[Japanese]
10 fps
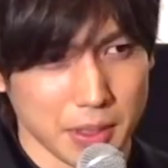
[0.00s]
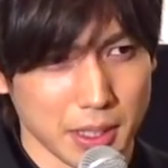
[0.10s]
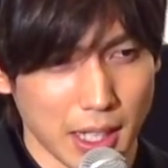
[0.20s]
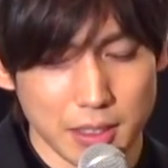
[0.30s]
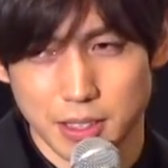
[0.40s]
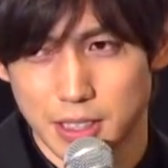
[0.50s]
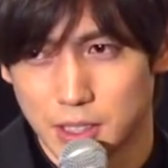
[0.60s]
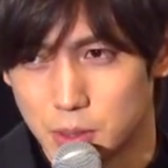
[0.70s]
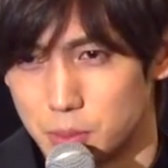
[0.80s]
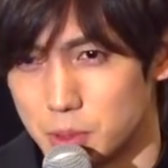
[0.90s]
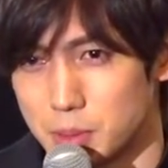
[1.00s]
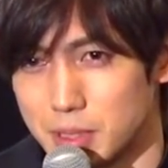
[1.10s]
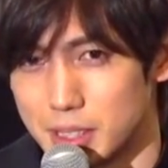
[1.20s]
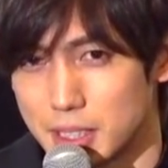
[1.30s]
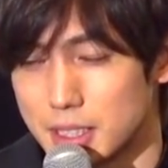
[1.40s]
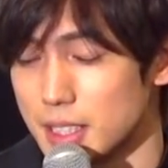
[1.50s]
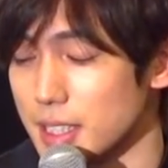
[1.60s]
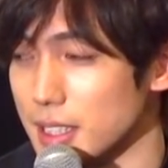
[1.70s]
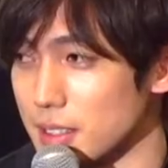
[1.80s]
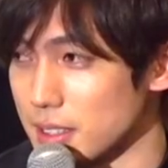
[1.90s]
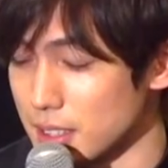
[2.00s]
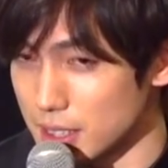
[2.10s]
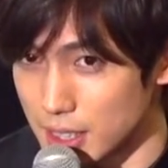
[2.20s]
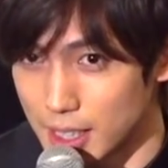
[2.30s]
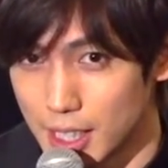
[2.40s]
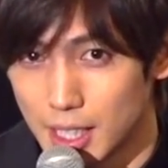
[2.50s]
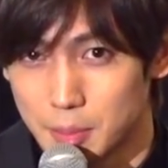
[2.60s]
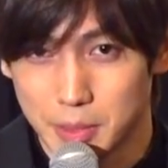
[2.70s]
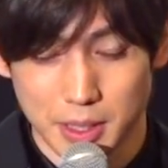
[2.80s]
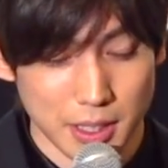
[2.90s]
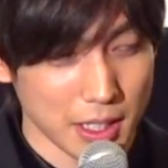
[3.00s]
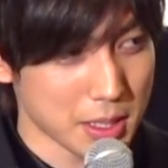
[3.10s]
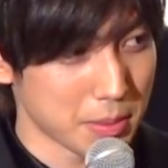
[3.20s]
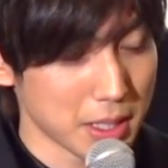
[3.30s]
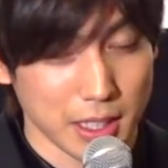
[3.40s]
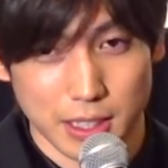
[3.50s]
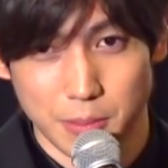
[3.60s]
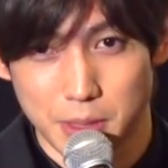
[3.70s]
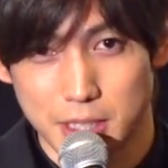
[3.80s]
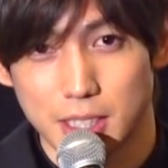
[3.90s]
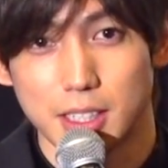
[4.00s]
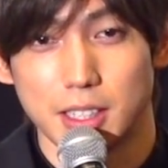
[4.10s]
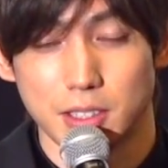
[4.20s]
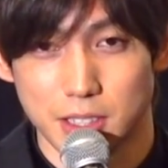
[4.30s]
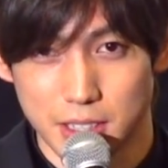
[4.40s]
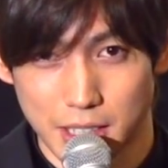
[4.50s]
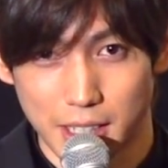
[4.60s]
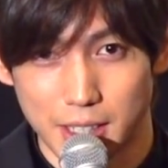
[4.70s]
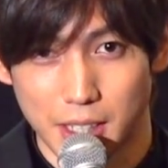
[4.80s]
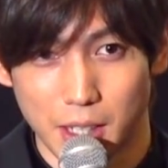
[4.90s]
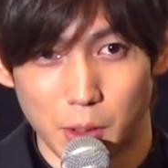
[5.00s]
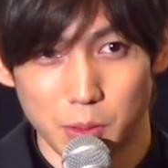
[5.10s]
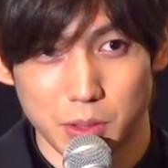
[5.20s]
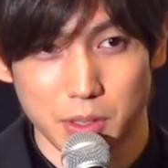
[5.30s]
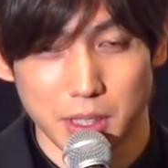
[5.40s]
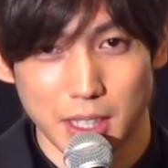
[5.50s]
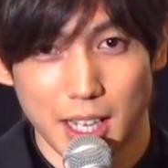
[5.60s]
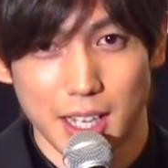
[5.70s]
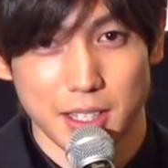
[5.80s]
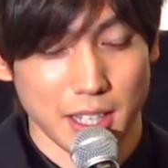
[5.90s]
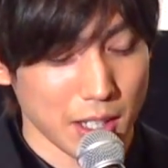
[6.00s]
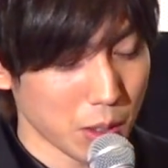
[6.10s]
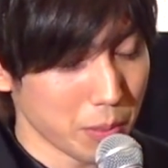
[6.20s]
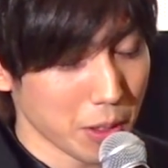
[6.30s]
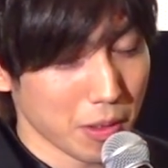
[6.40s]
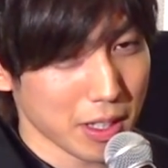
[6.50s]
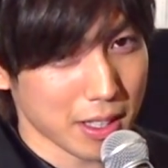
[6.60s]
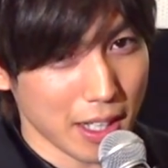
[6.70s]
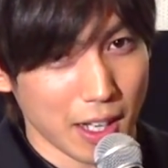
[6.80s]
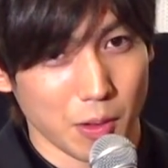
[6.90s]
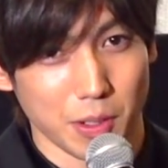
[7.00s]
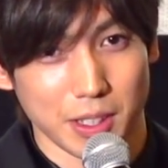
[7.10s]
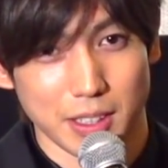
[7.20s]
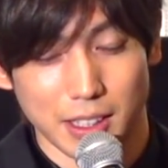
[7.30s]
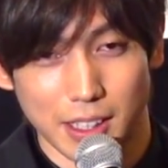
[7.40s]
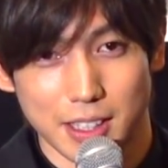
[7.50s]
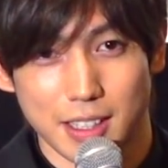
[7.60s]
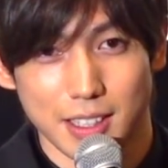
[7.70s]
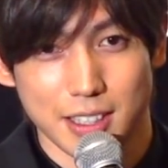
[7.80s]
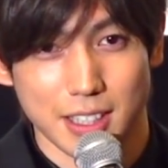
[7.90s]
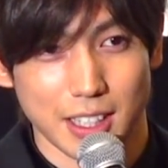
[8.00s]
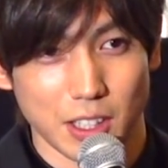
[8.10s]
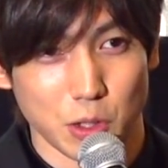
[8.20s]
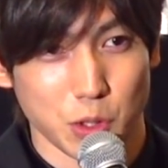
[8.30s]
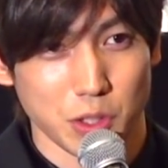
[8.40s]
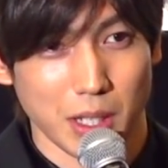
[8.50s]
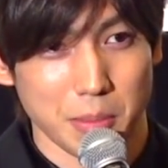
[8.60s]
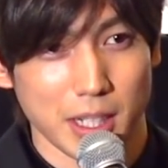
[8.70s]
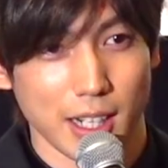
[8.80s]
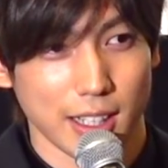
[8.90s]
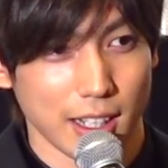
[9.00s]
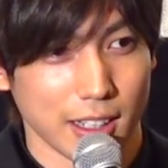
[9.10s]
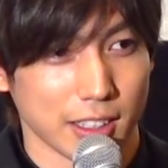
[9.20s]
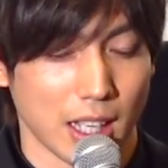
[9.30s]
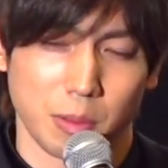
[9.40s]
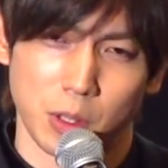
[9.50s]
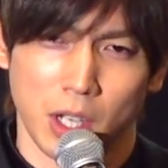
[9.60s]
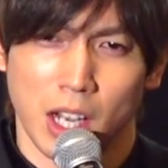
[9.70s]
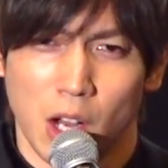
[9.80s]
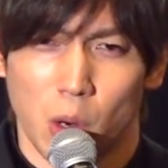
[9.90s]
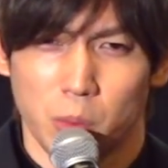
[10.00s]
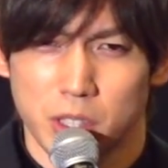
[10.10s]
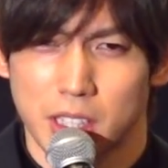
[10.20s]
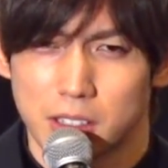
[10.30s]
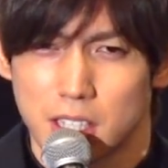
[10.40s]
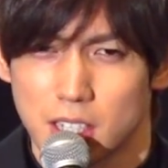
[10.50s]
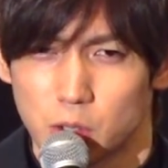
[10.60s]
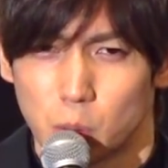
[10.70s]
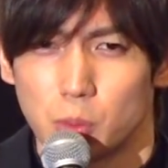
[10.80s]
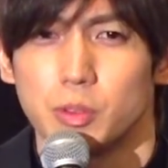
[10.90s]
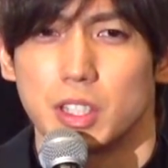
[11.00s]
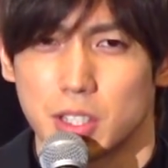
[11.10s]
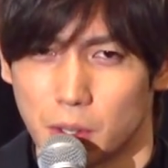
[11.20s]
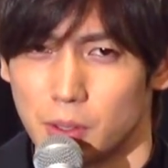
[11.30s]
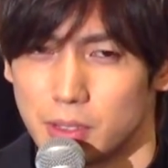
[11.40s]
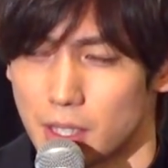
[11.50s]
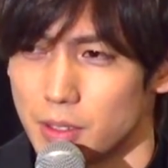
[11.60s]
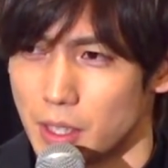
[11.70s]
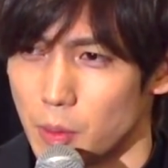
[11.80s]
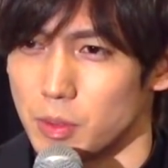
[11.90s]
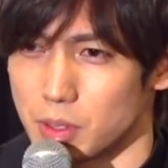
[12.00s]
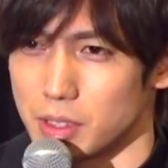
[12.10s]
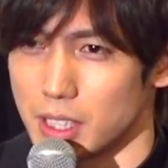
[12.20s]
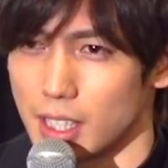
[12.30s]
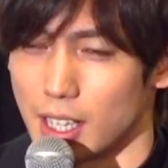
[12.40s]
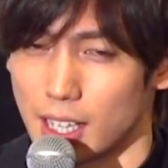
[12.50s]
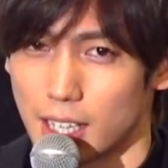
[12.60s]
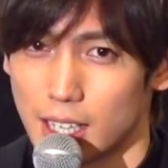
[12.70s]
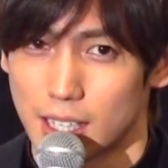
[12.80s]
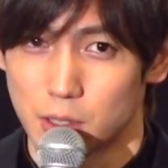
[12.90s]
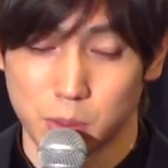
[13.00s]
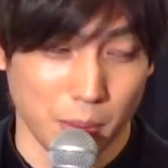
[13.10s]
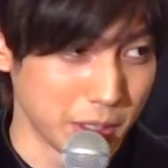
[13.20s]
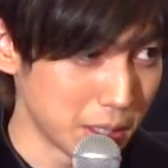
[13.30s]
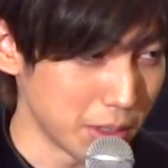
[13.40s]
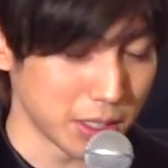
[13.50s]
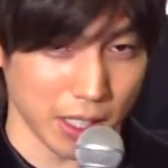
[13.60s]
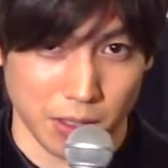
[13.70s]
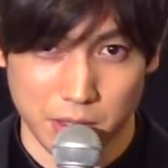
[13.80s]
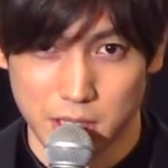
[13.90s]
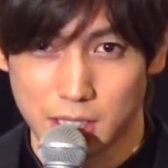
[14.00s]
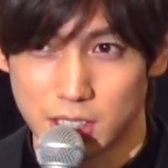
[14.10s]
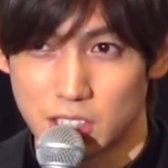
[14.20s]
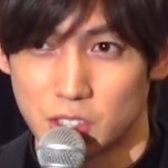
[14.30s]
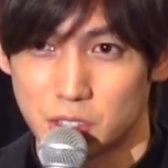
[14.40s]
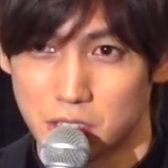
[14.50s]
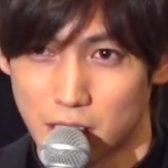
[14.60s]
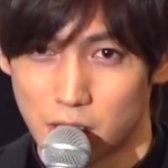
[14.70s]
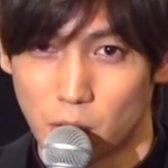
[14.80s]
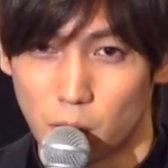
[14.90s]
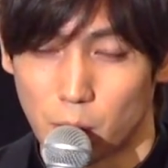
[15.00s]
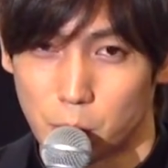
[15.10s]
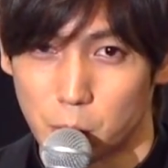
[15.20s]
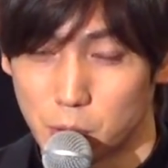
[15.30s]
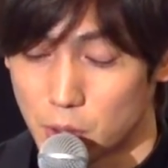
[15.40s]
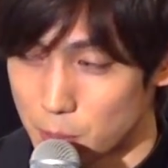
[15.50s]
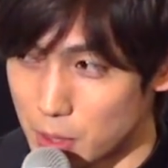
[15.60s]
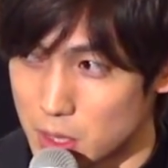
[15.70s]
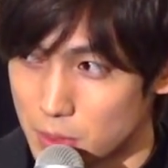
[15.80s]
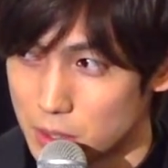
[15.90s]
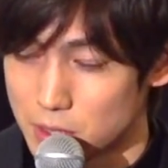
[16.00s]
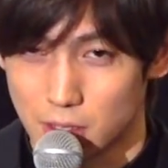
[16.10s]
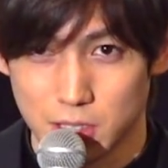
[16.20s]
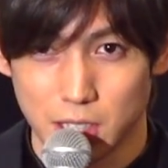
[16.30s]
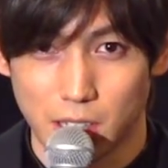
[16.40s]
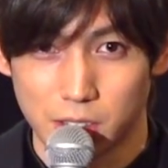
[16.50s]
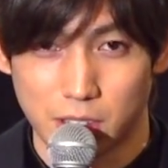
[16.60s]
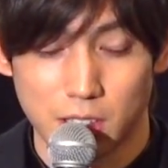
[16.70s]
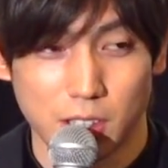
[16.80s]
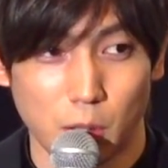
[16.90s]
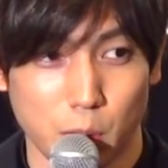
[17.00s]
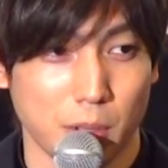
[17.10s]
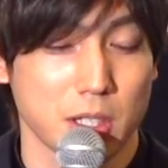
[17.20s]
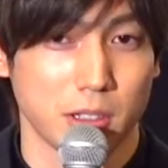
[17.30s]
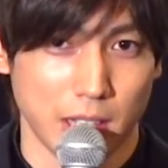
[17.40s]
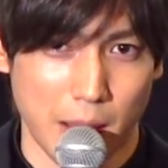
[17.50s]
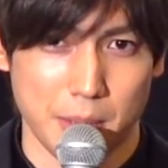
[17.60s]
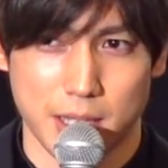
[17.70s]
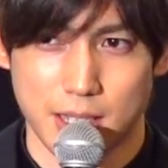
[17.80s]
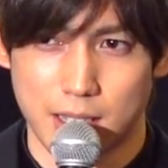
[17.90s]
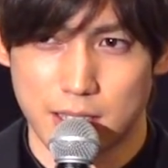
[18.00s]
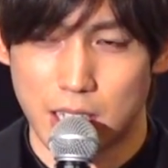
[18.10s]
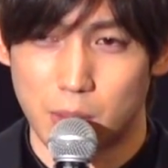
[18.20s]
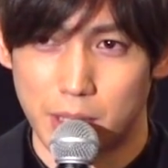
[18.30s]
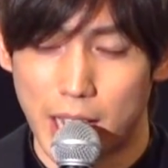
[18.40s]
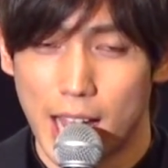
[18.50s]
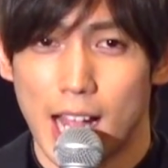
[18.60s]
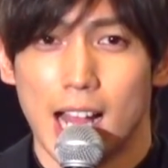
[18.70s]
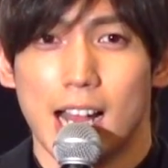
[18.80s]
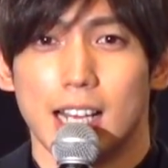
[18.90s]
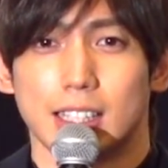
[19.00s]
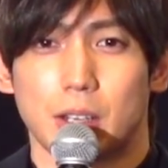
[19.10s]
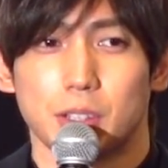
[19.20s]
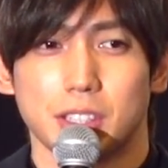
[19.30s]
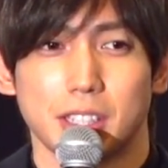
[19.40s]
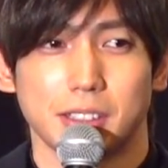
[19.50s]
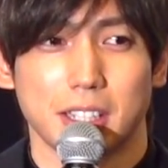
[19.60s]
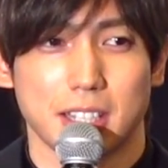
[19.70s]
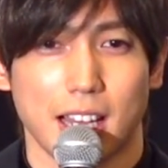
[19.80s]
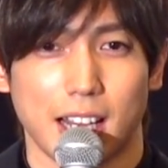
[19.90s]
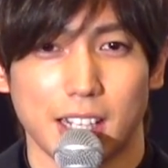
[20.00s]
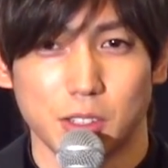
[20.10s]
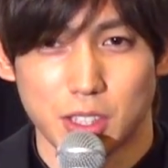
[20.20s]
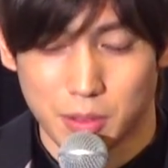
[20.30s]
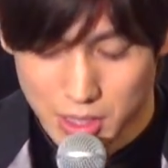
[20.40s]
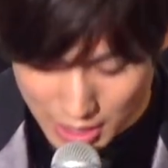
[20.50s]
にアクシデントも含めて奇跡ですし、みんなで集められたのも奇跡ですし、なんか本当に最後見終わって、あ、これなんか奇跡の瞬間見られたなって多分思ってくださると思うんですよ。なので本当に風磨も言ってましたけど、2022年のもう本当一発目にふさわしい映画となっておりますので、皆さん最後まで楽しんでください。ありがとうございまし